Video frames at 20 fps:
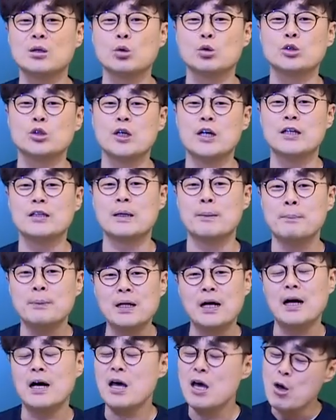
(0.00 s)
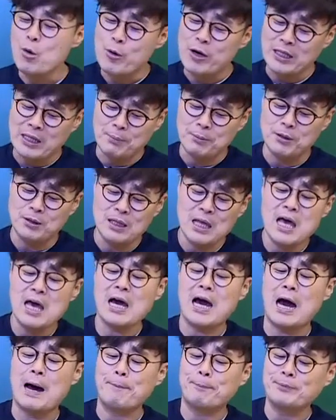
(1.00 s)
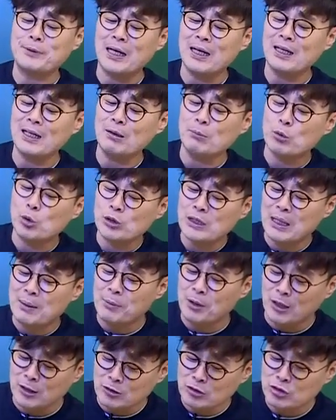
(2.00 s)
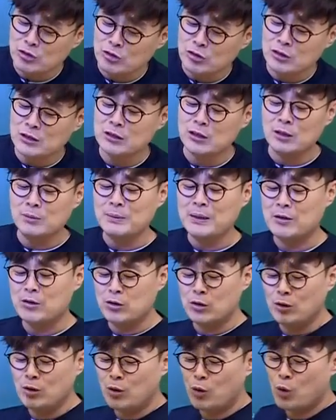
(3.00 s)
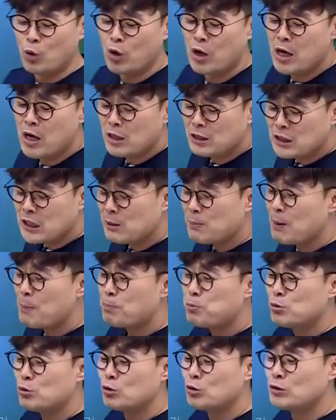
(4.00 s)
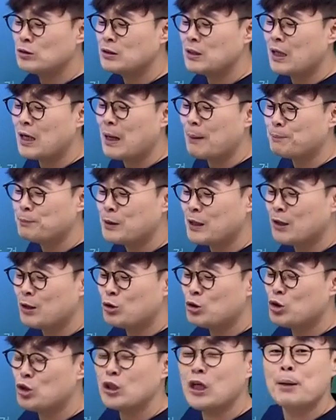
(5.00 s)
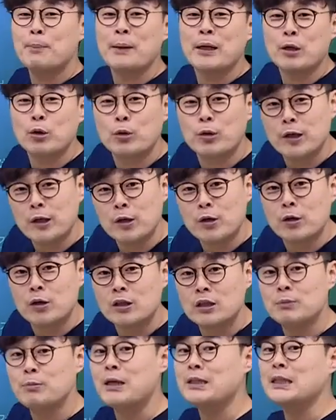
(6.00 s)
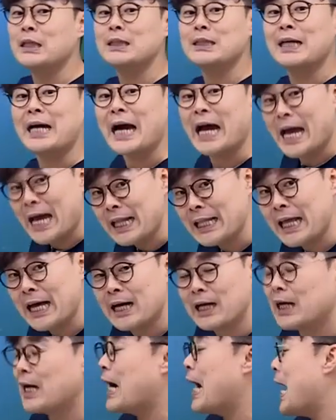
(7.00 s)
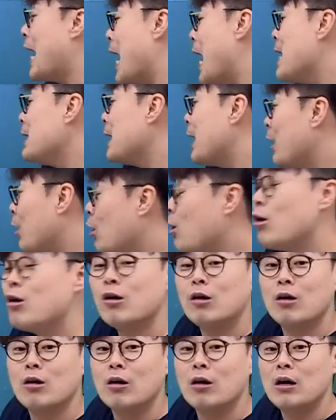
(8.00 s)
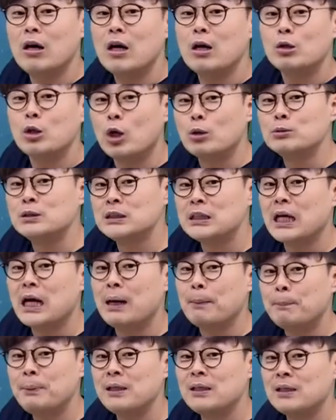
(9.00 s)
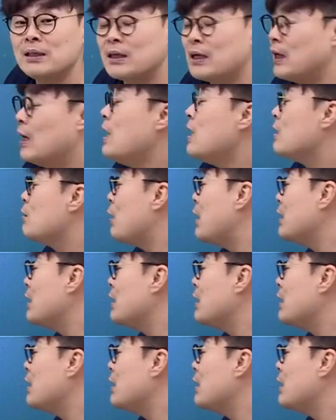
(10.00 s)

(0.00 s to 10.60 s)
놓으셔야 됩니다 왜냐면 갑자기 뭐냐면 수능시험에서 7번 풀고 있는데 갑자기 위치가 매료예요. 그럼 화장실 가야 돼? 가야 돼요. 더 문제가 안 풀리니까. 그럼